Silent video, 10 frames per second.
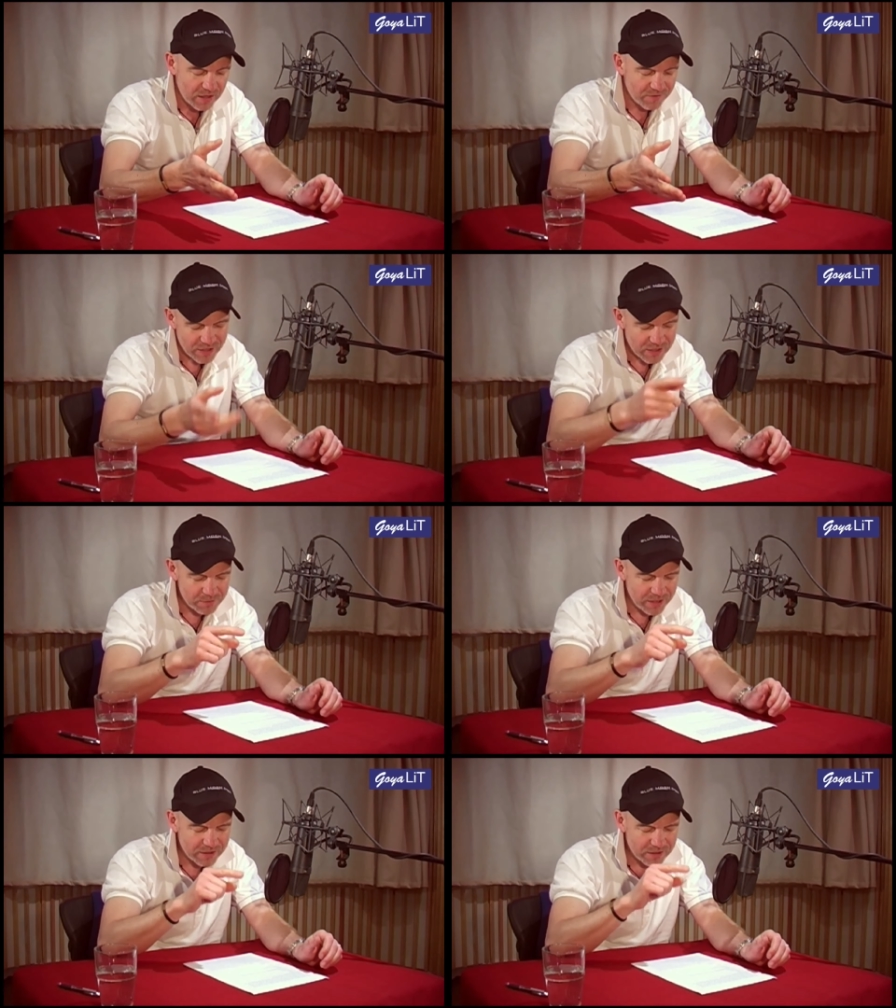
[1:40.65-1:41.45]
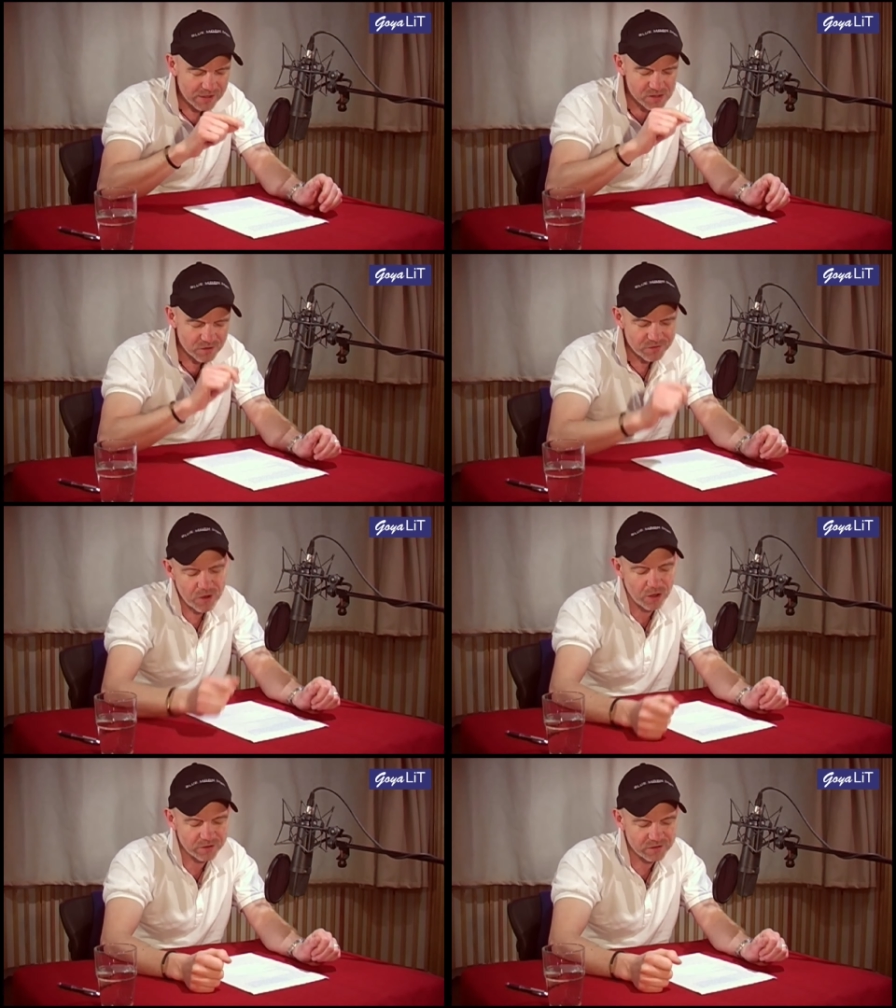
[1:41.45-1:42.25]
war ihm leider nicht
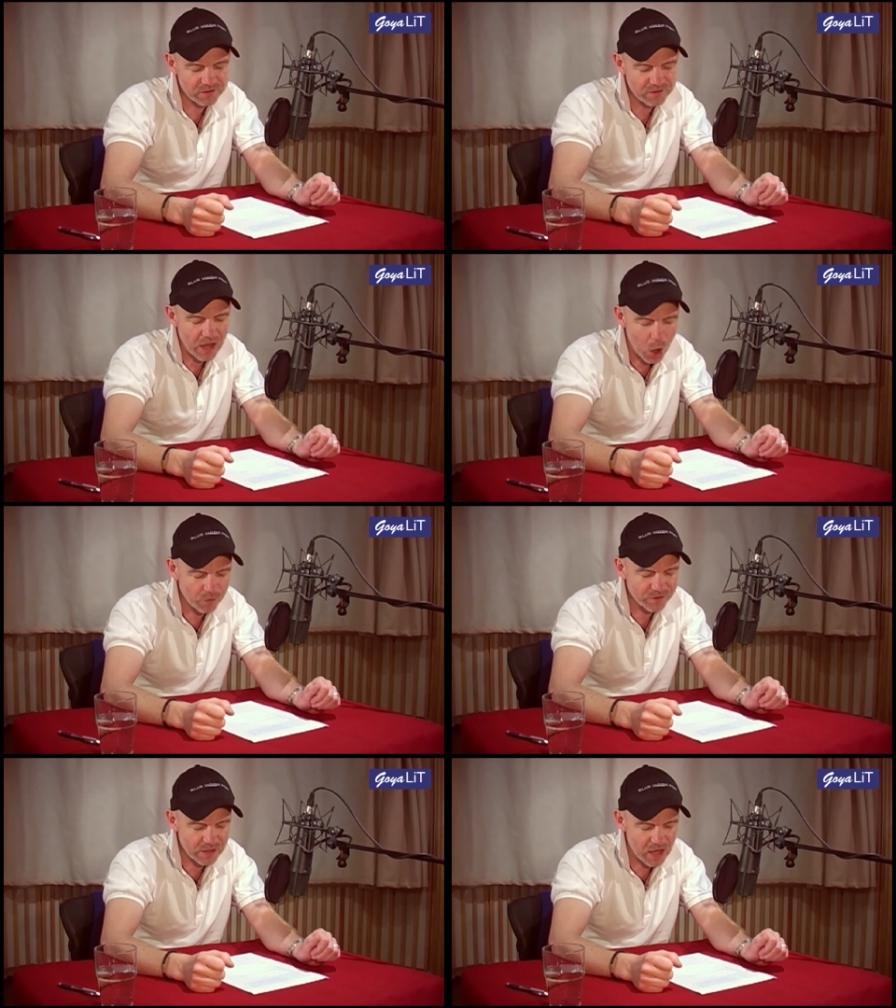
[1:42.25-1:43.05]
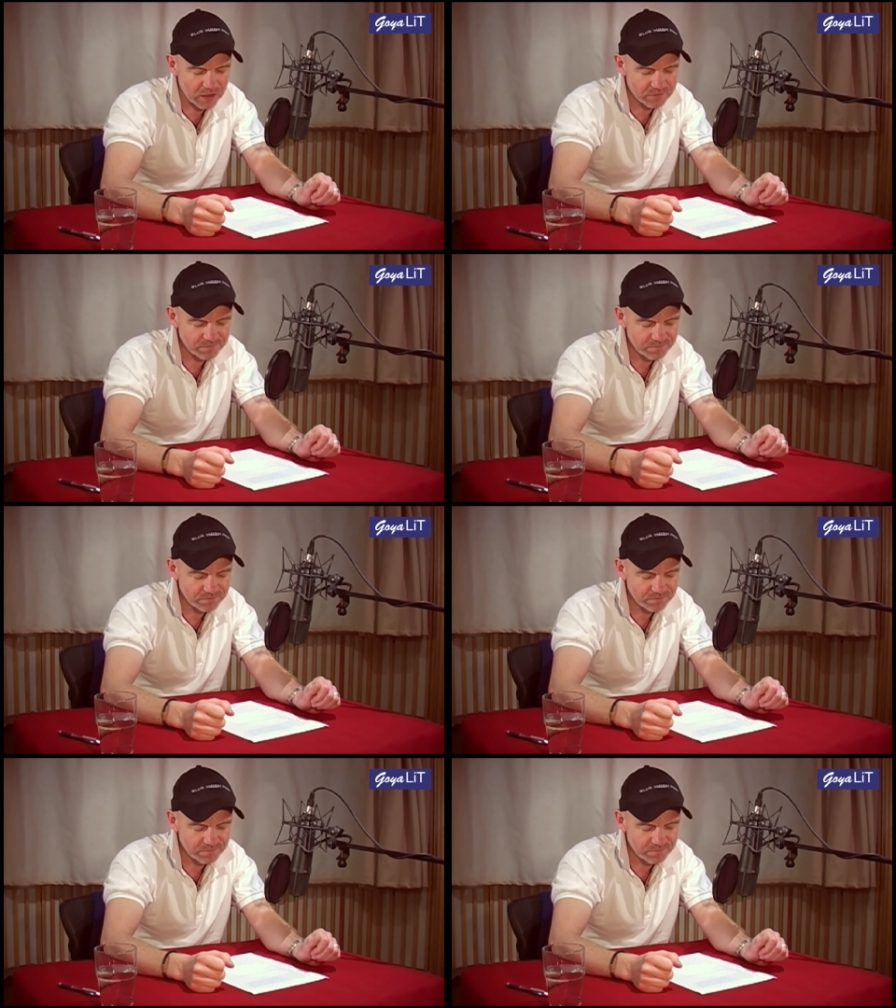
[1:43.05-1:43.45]
sofort aufgegangen.